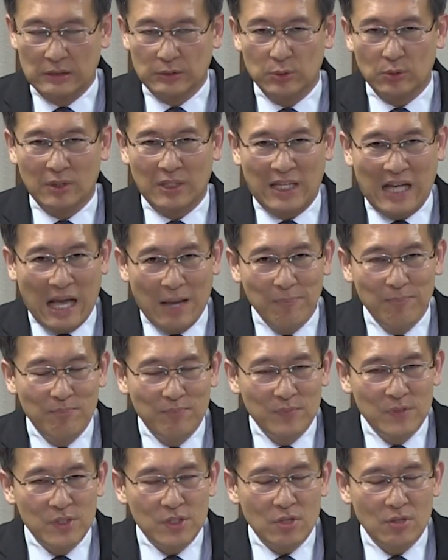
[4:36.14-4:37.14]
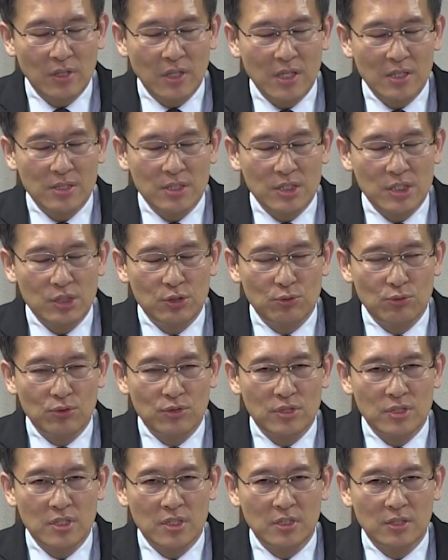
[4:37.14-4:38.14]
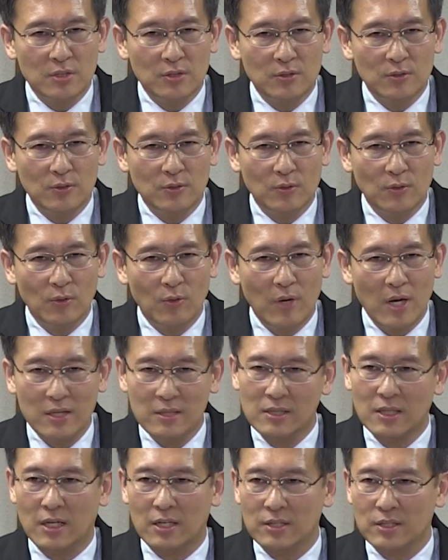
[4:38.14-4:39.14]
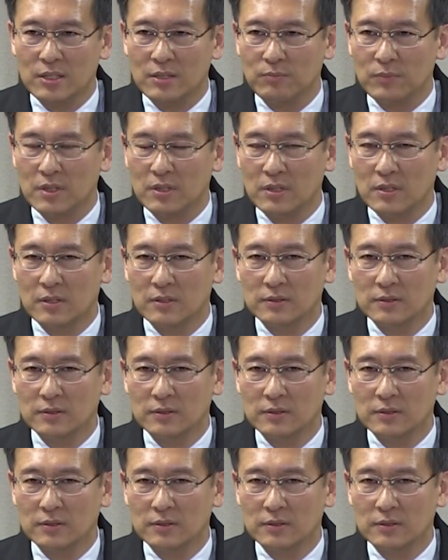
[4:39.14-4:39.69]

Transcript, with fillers: 또 감정에 치우친 화를 가리킵니다.